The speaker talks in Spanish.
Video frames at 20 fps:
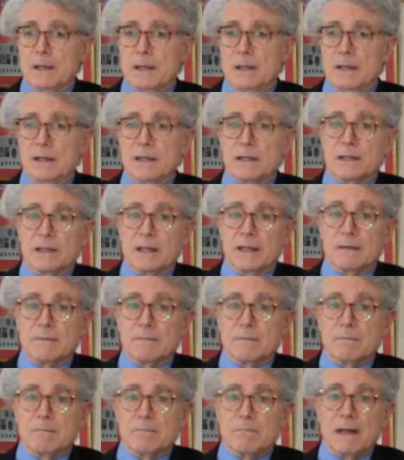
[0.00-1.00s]
y
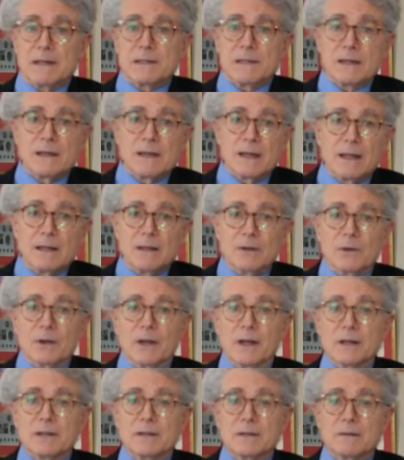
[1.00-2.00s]
están más allá de lo
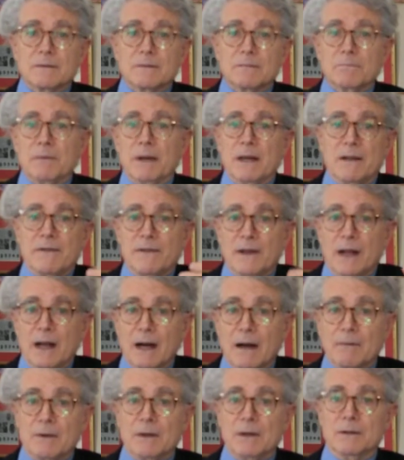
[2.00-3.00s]
que es
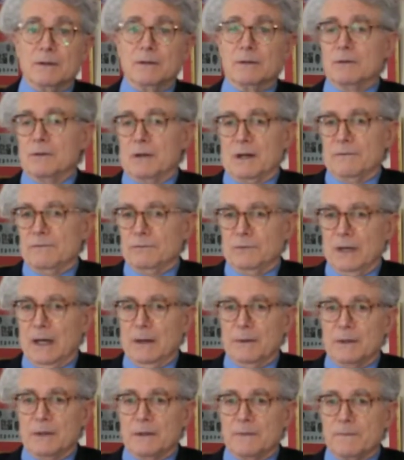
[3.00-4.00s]
verificable o,
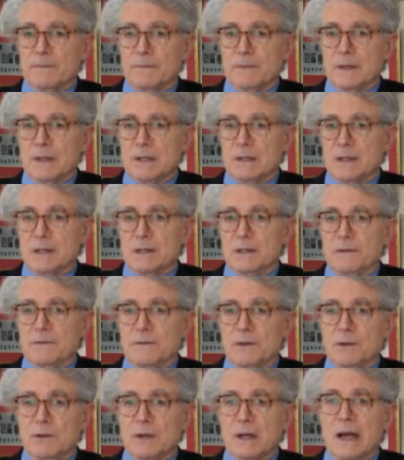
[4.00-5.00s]
refutable. El
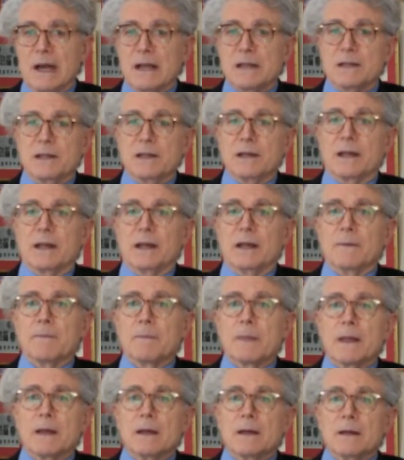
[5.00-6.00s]
científico inglés tiene que
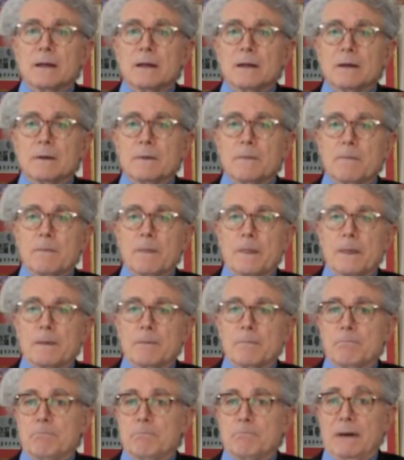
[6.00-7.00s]

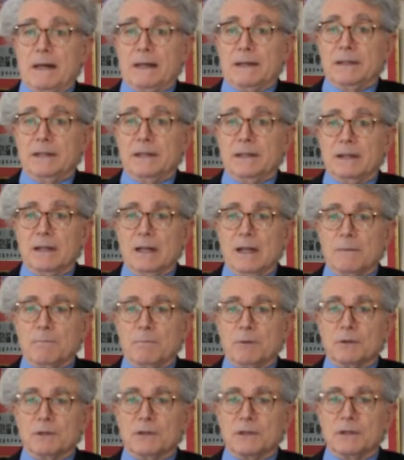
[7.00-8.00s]
partir de la
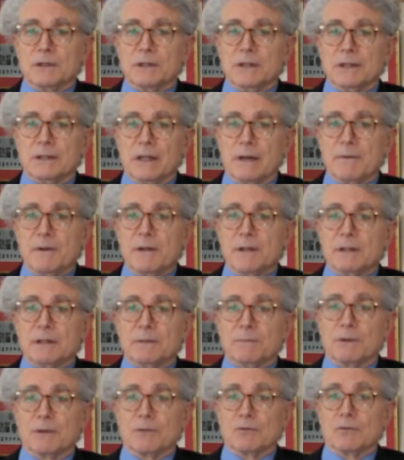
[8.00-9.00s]
hipótesis
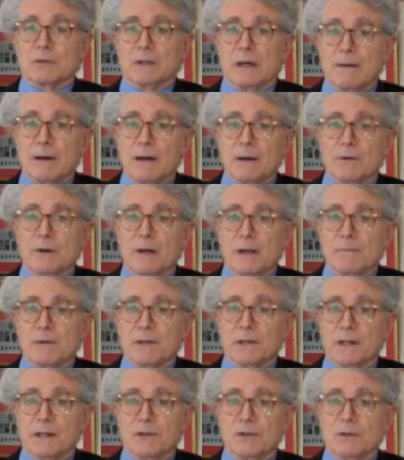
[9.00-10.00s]
determinista porque su trabajo es la
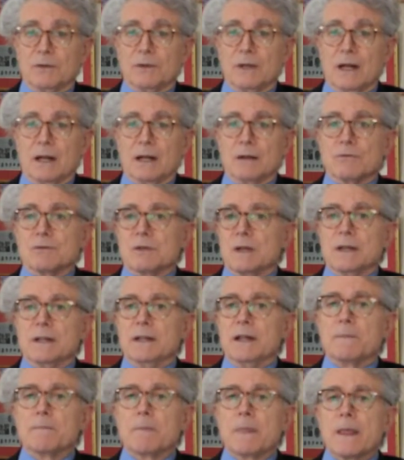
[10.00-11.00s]
investigación de la
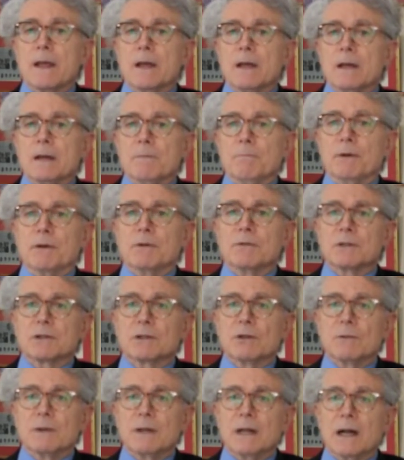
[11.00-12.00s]
causalidad, pero no
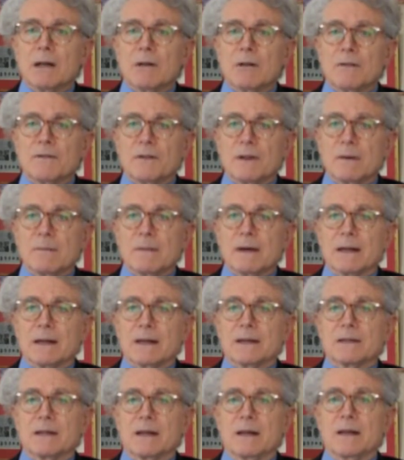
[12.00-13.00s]
está obligado a afirmar
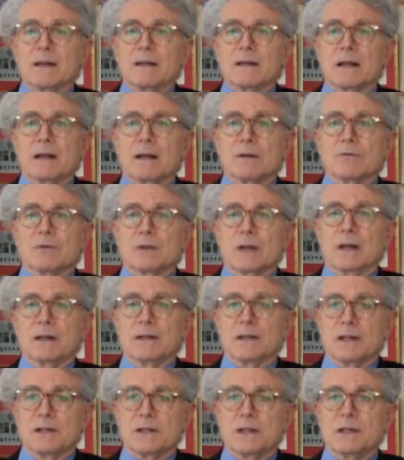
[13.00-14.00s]
que esas leyes
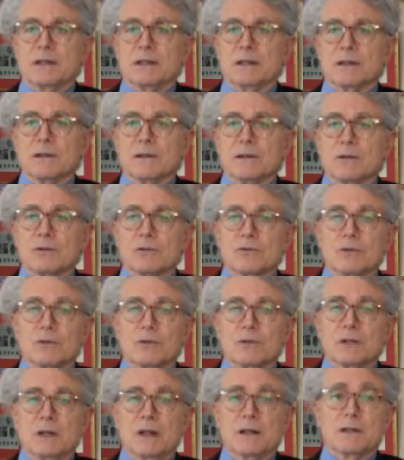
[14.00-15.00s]
causales existan, sino
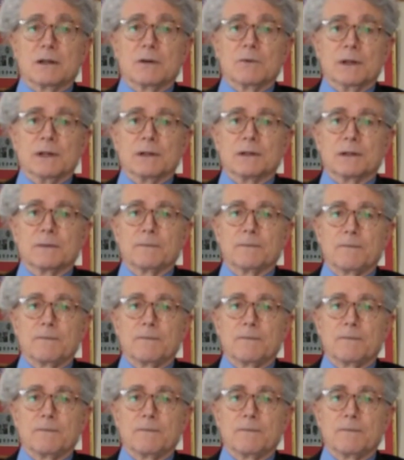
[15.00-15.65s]
solo si las encuentra